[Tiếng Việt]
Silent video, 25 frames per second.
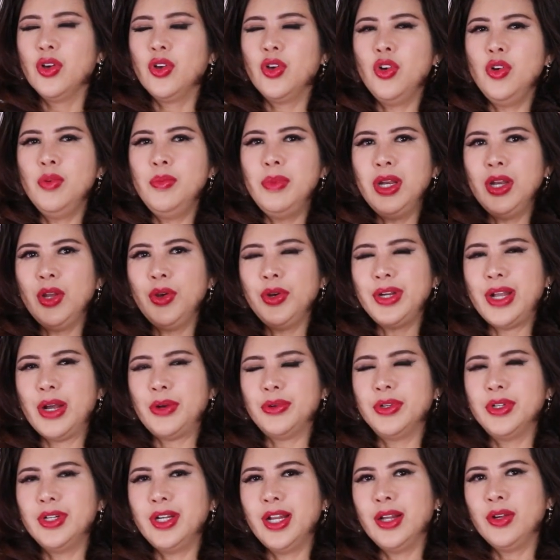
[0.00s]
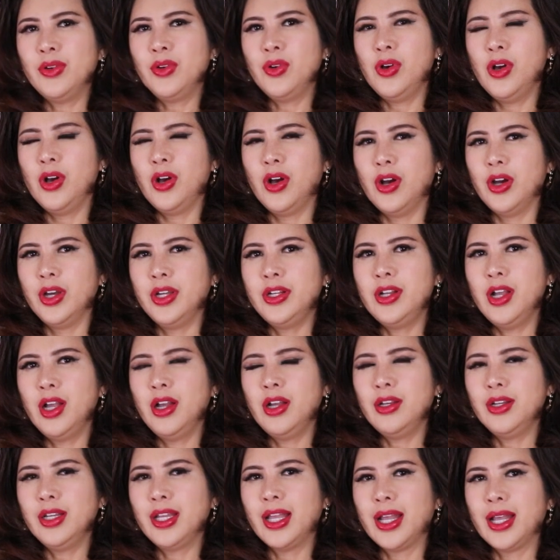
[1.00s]
cô mới lôi đầu nó ra cô hỏi
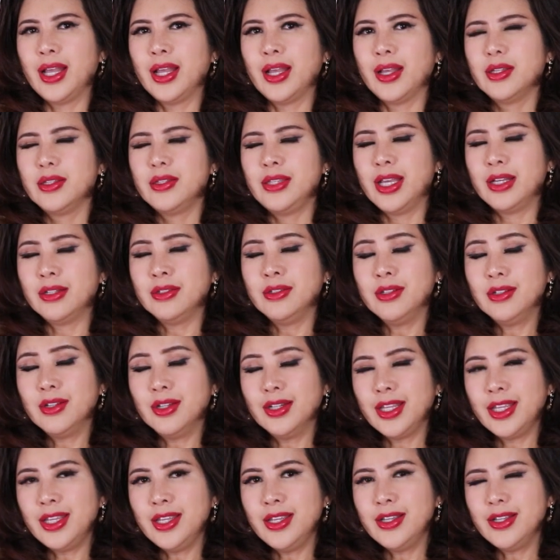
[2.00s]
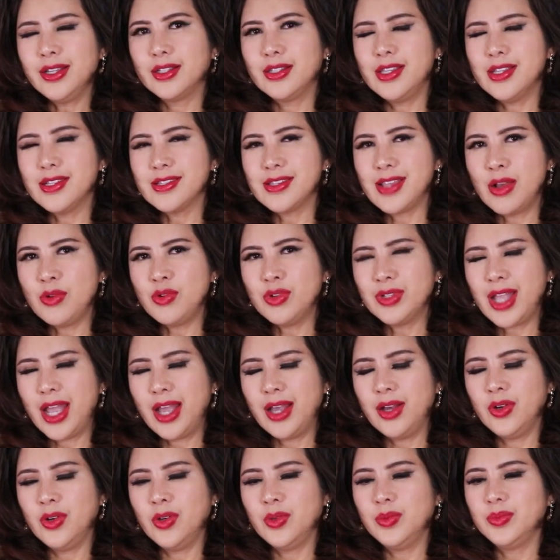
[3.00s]
nó là nhà ngươi có lấy chiếc sáo của ta
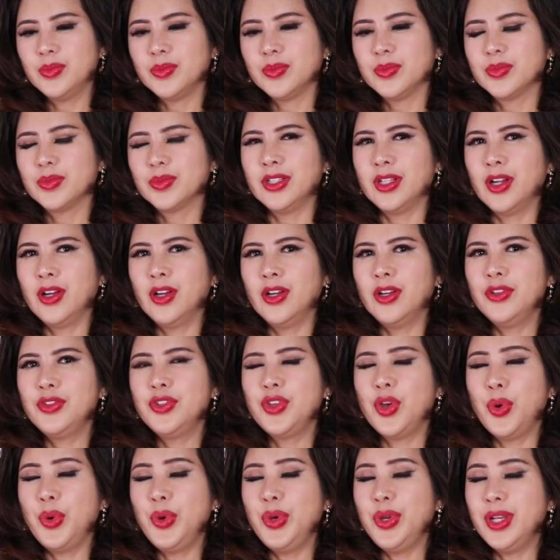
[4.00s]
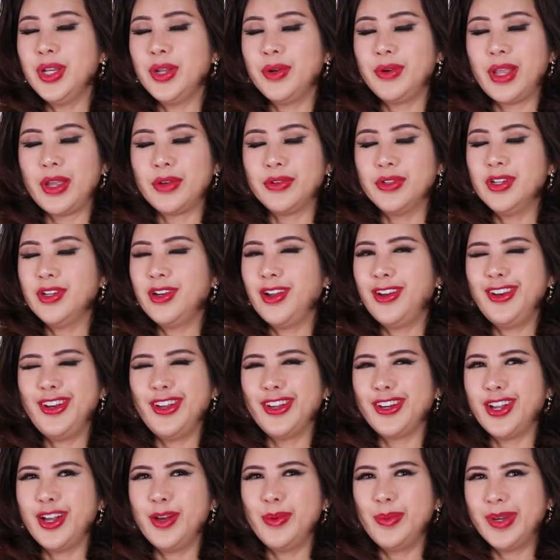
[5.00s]
không nó chối leo lẹo nó nói là
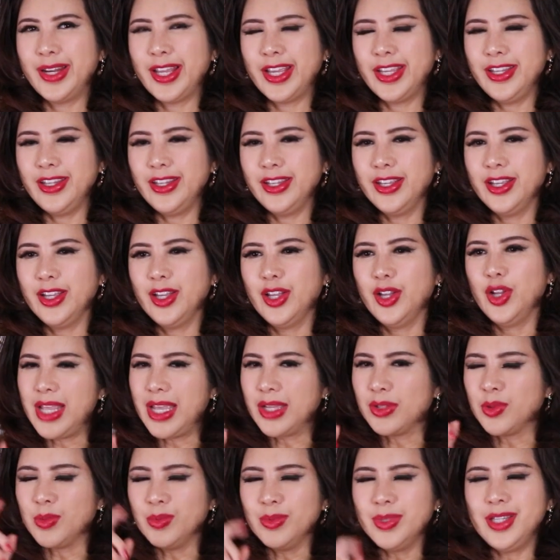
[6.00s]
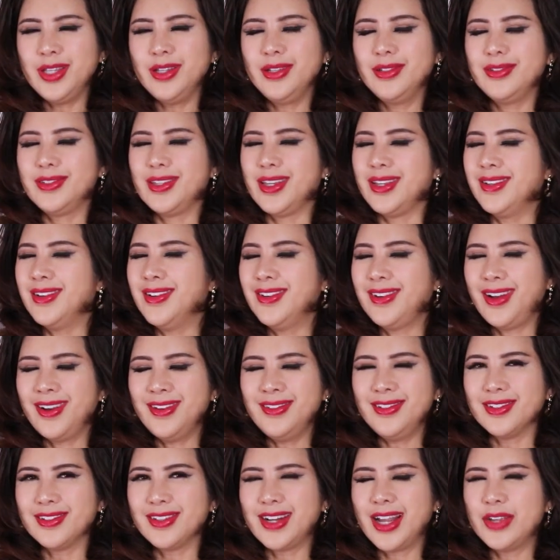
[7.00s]
nó không có lấy nhà tụng liên chỉ có nó
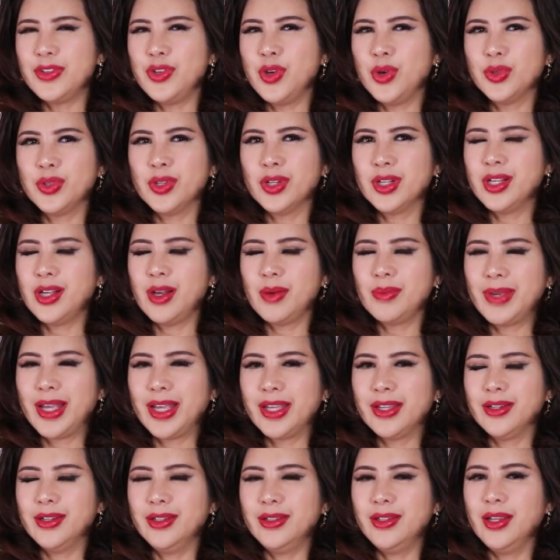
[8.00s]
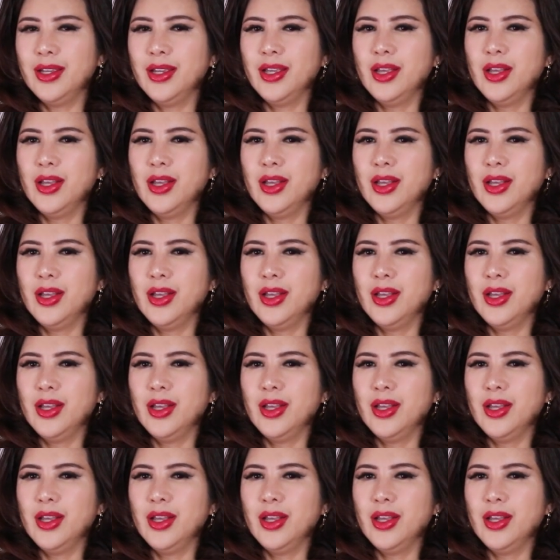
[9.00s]
được ra vô thôi không ai hết